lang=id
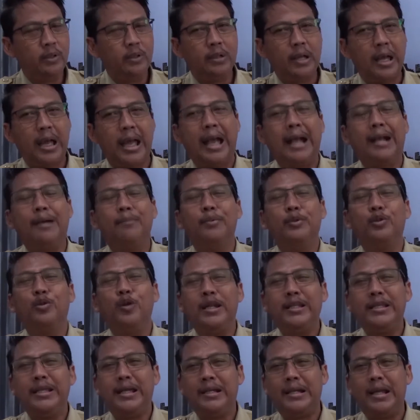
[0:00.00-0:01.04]
Nah,
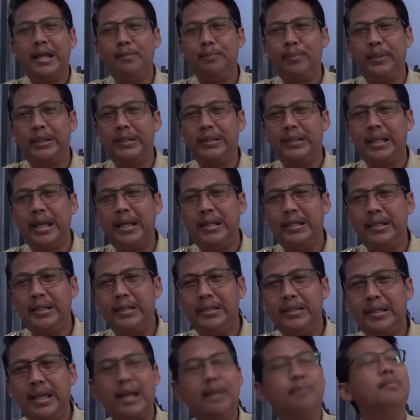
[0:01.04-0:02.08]
kebetulan yang naik berita
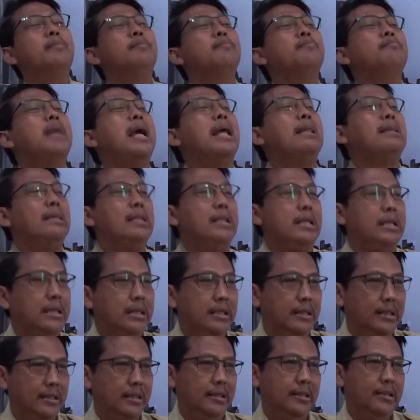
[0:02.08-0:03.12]
ini yang mati.
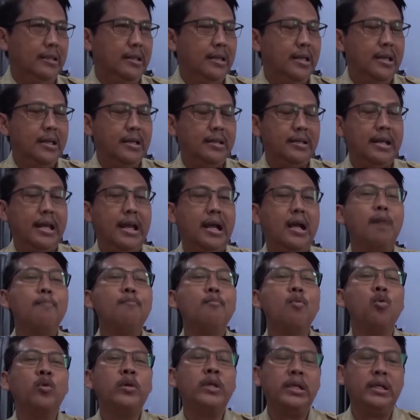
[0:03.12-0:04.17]
Nah,
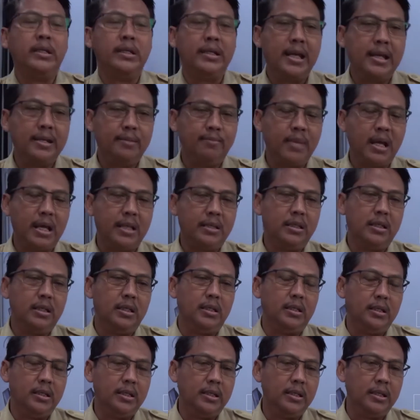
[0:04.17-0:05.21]
kemungkinan mati
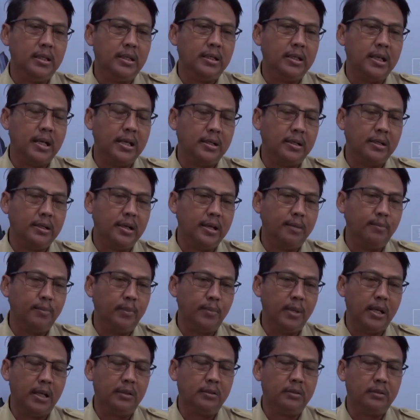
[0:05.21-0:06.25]
ini karena
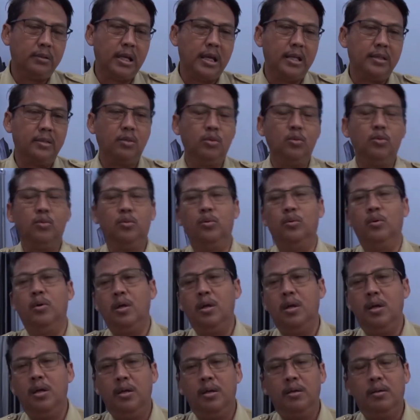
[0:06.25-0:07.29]
memang satu
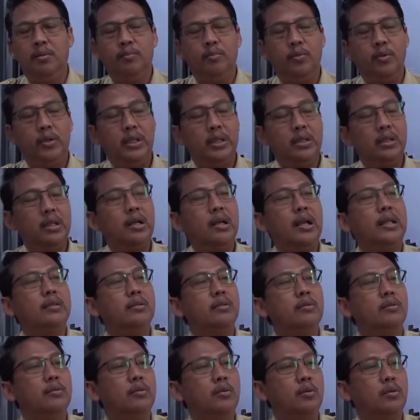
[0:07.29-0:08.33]
mungkin telat
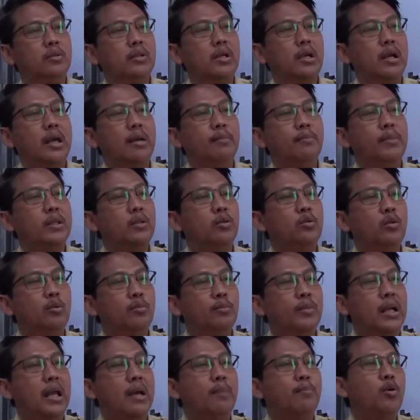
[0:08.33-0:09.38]
untuk terlambat untuk
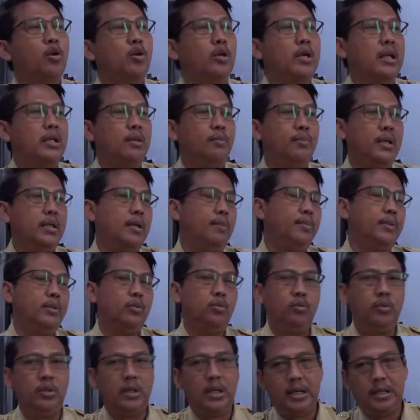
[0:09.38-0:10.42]
melaporkan kepada
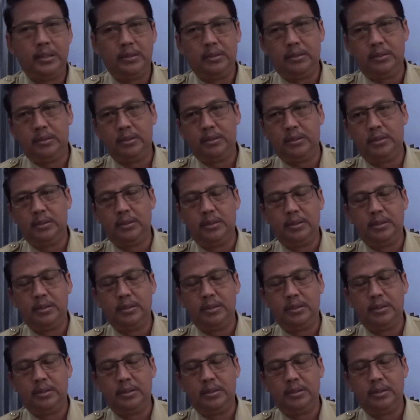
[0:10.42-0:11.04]
petugas.